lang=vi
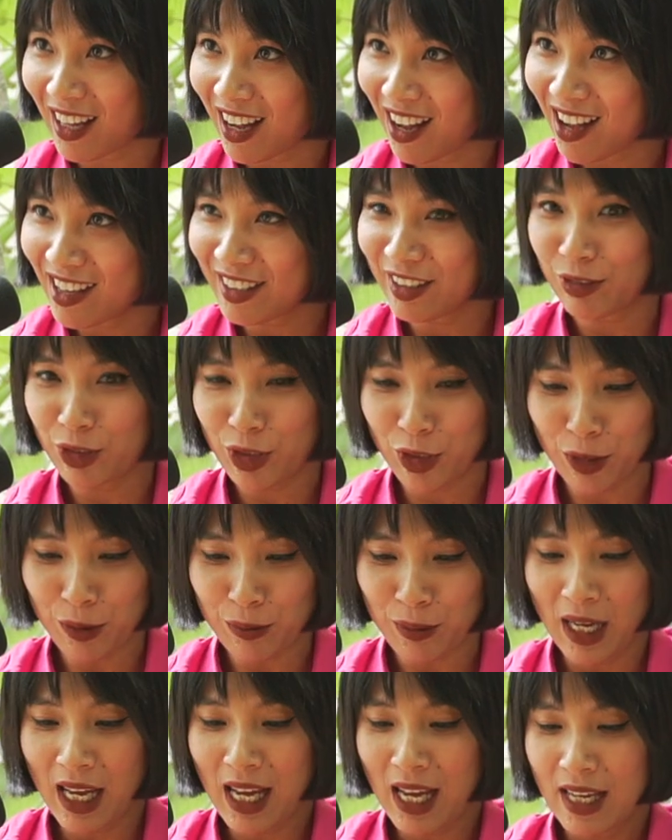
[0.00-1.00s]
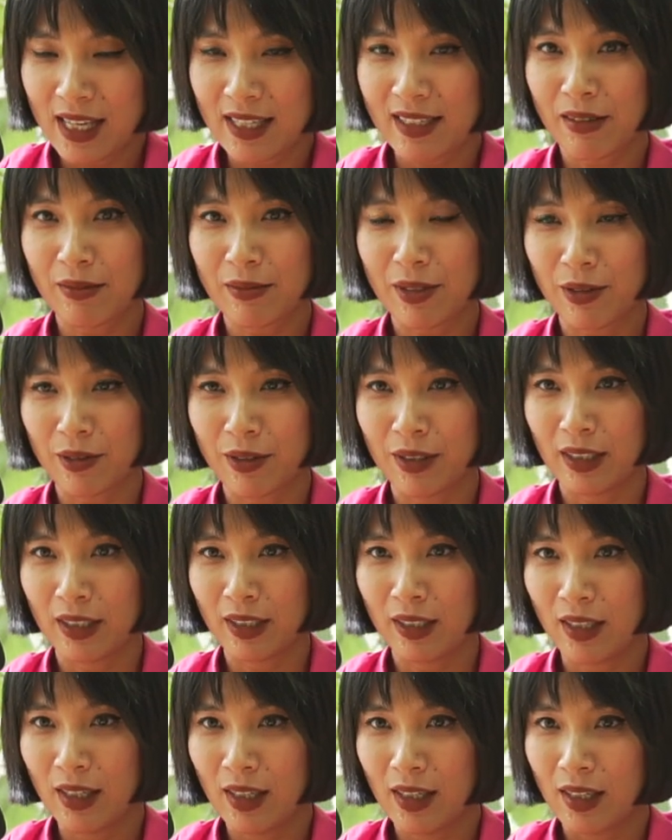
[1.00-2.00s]
đó youtube xong
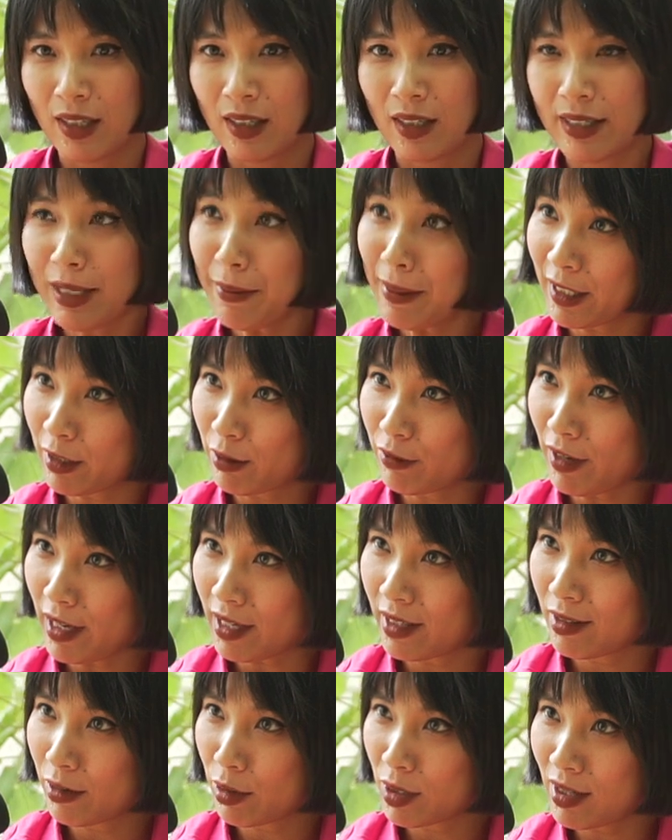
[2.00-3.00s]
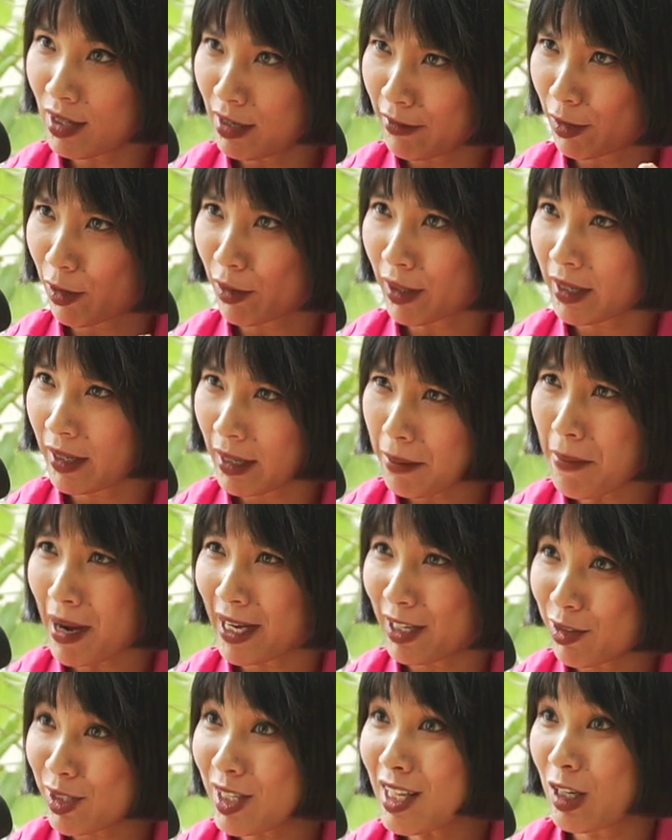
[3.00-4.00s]
rồi uh, nhiếp ảnh cũng vậy hồi xưa là phải có cái
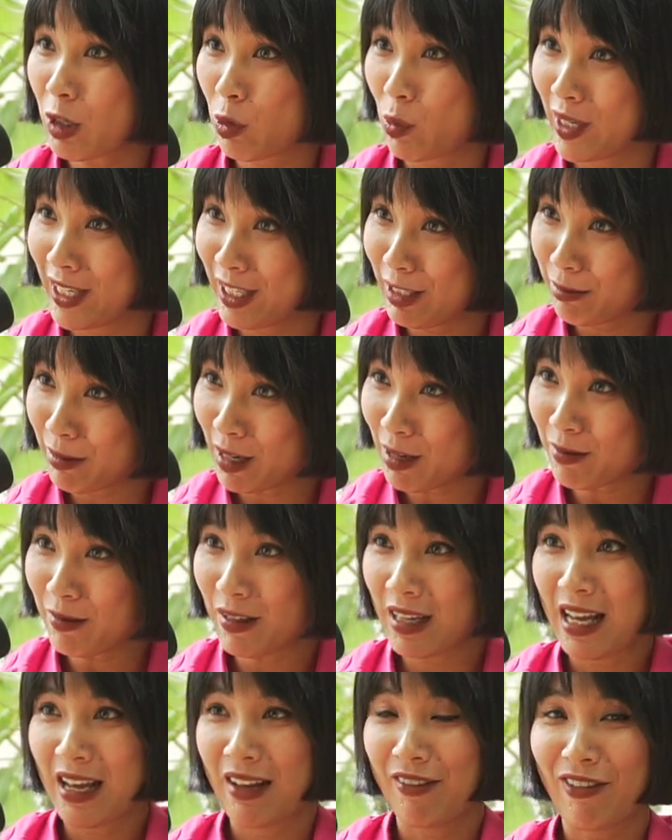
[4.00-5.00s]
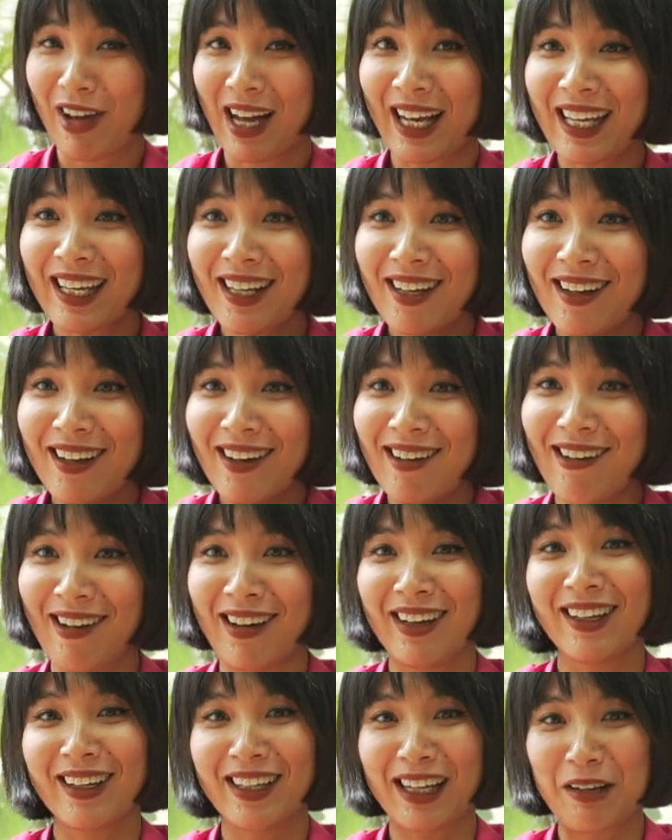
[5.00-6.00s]
máy nó rất là quý đúng không yeah. Dạ. và cái
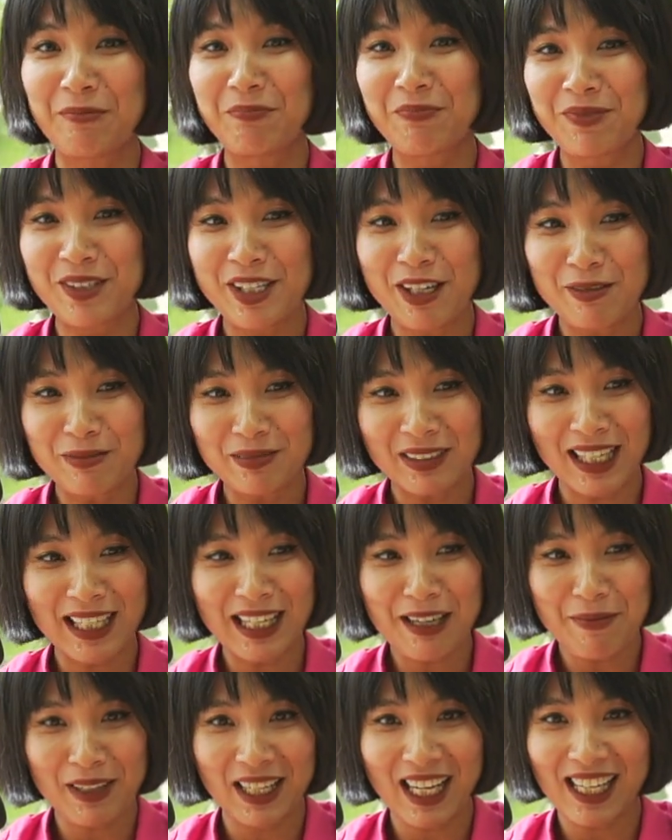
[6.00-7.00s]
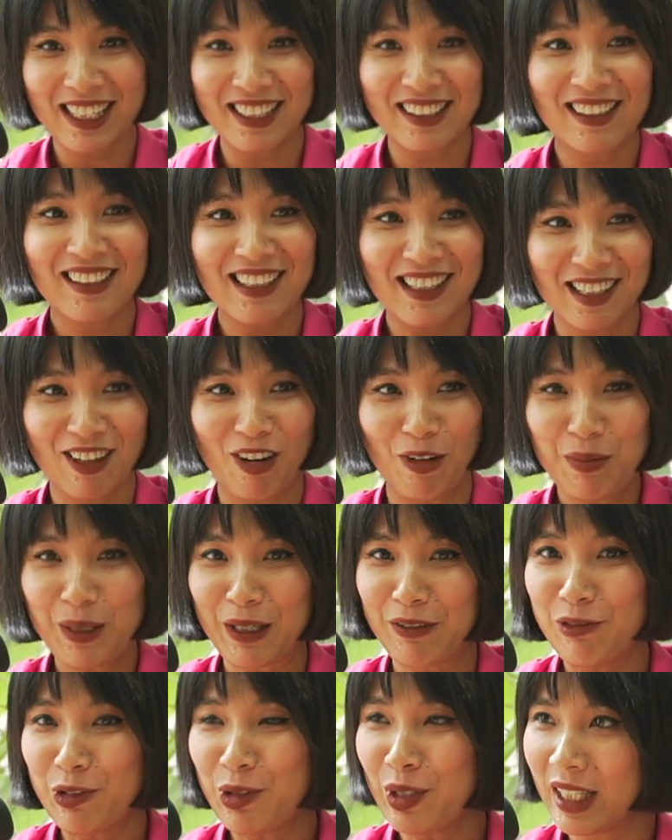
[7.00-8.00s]
người cầm trong tay cái máy ảnh như là có một
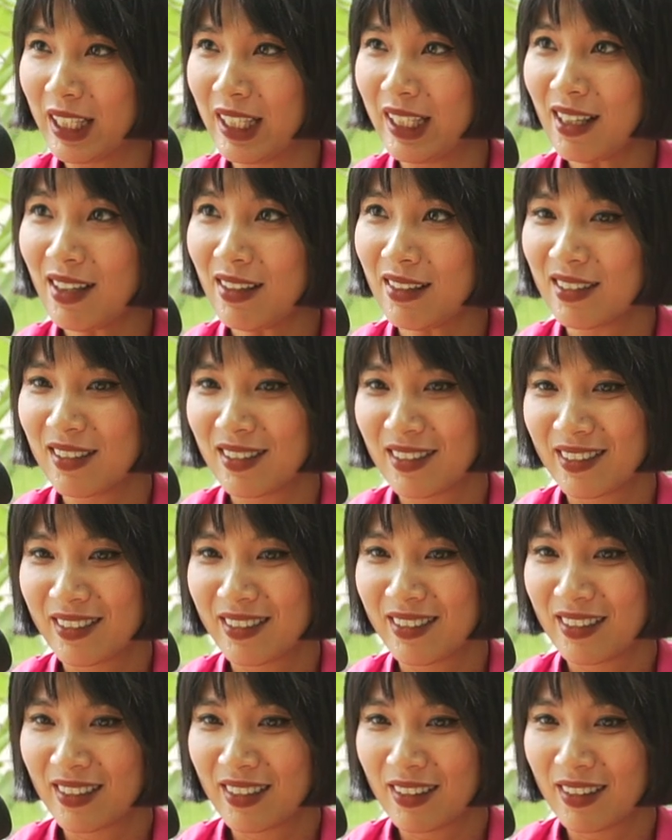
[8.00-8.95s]
cái vũ khí đó yeah dạ.